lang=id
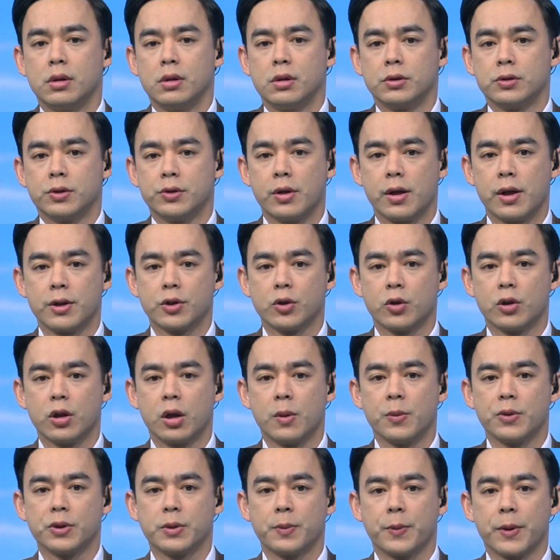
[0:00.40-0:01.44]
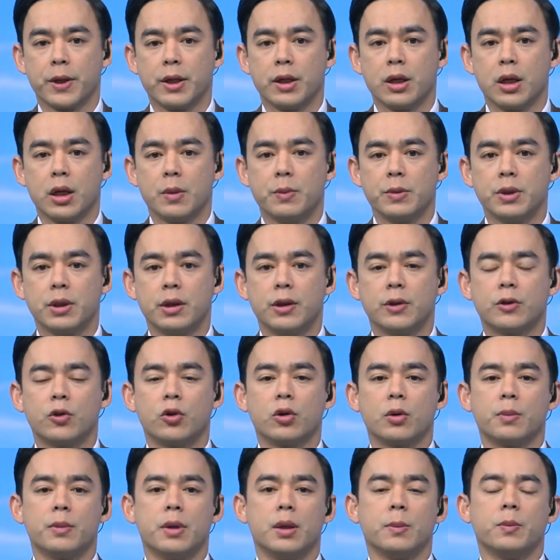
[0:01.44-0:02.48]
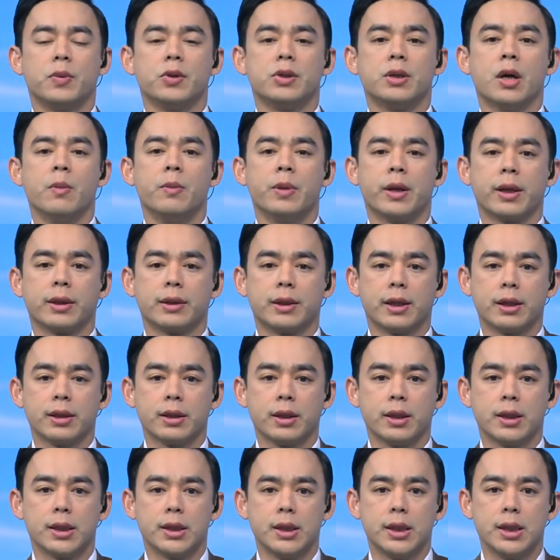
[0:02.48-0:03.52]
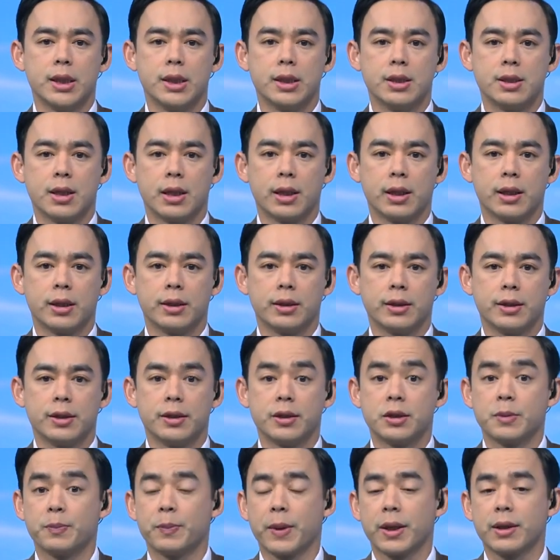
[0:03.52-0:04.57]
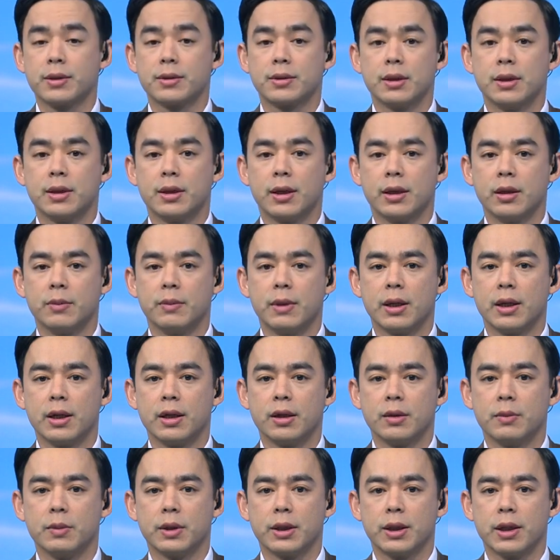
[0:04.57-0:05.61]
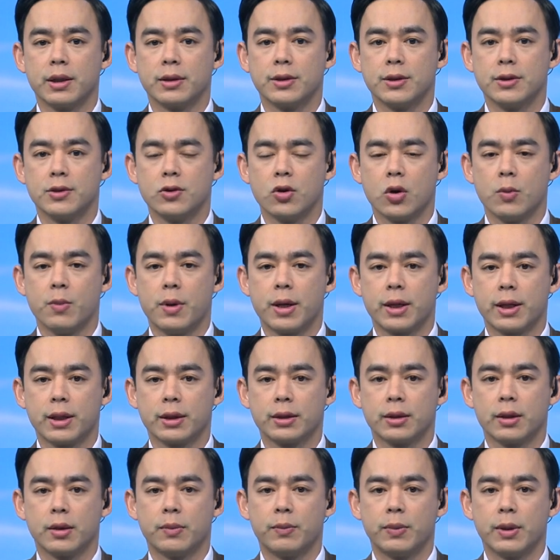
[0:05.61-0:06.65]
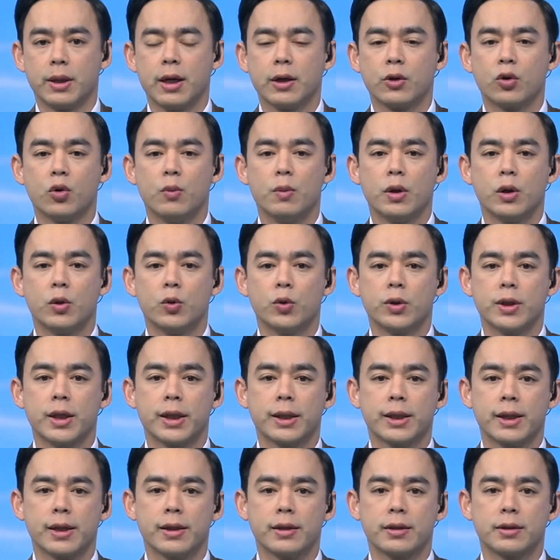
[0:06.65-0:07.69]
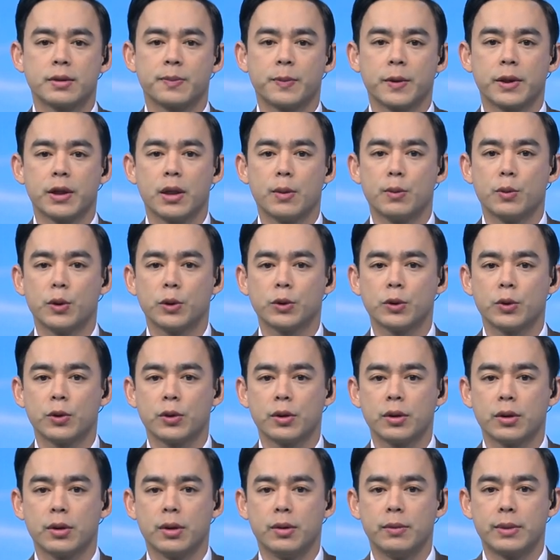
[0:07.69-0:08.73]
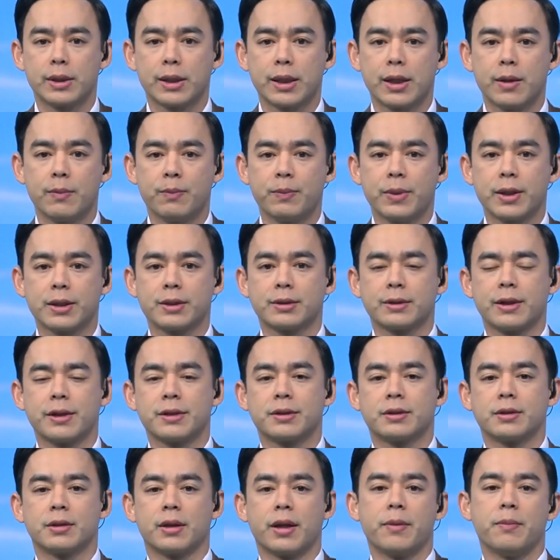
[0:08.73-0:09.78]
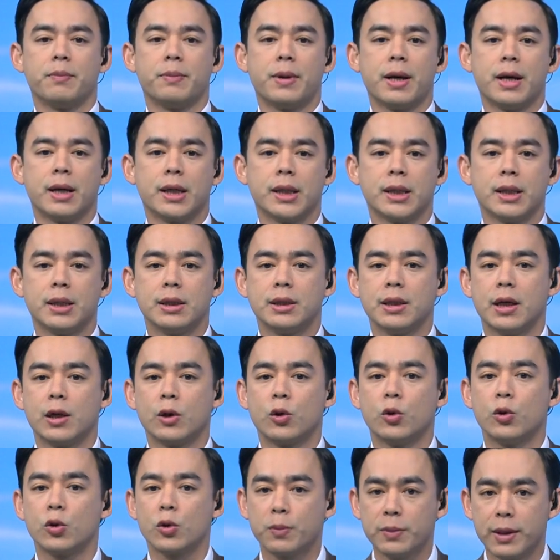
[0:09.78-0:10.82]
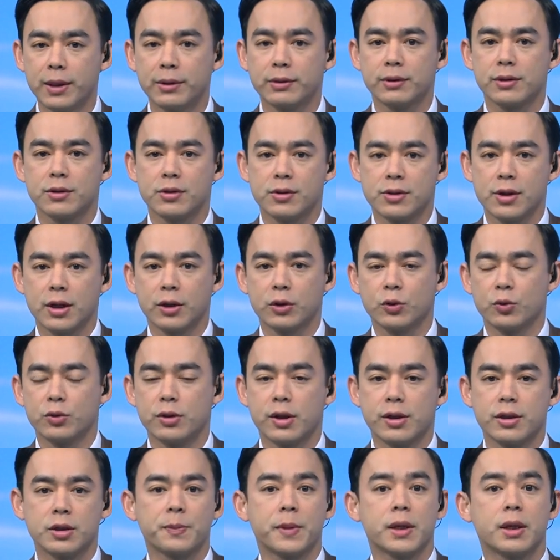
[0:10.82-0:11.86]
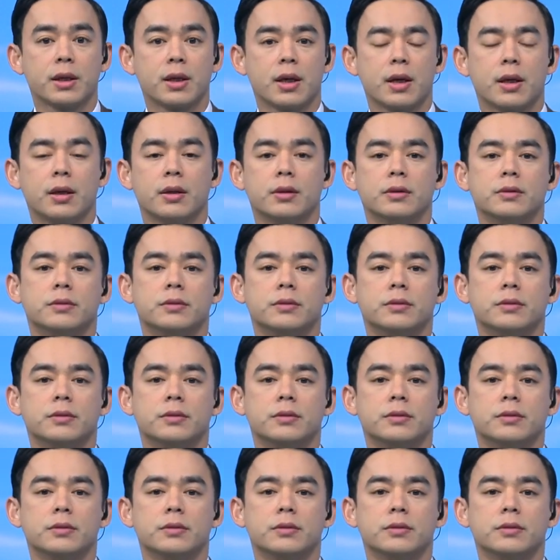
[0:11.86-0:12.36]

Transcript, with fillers: Saudara seorang pesepeda menjadi korban penjabretan di Jalan Inspeksi Kalimalang, Bekasi, Jawa Barat. Pelaku menggunakan sepeda motor merampas tas rempang hingga korban terjatuh dari sepeda.